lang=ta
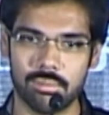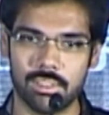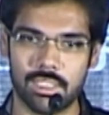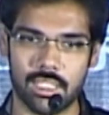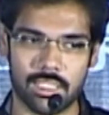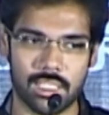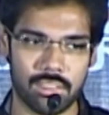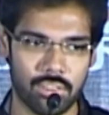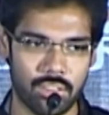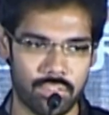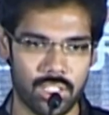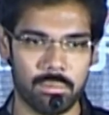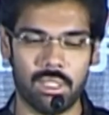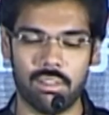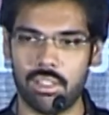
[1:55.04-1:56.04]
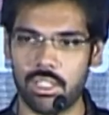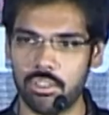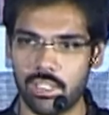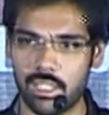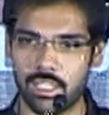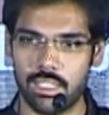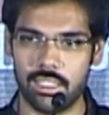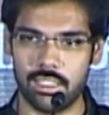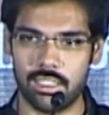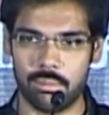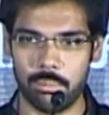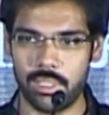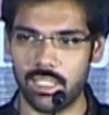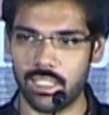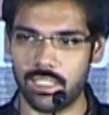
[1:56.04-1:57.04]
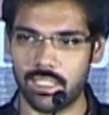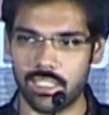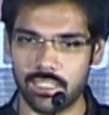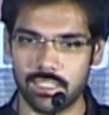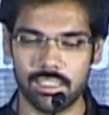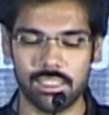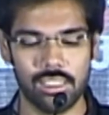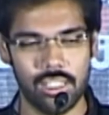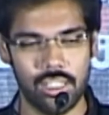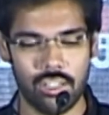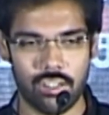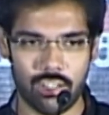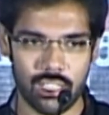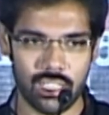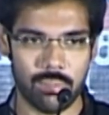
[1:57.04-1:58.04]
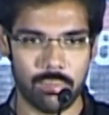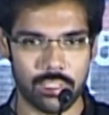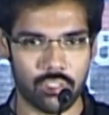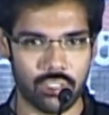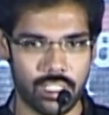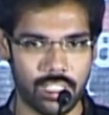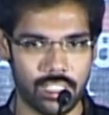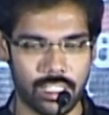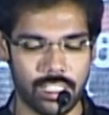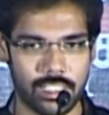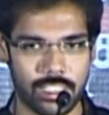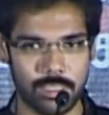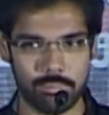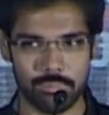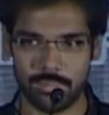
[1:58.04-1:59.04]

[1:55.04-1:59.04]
சக்ஸஸ்ஃபுல் ஃபிலிமாக வருங்கிற நம்பிக்கை எனக்கு இருக்குது ஆல் த பெஸ்ட் டு த என்டையர் டீம்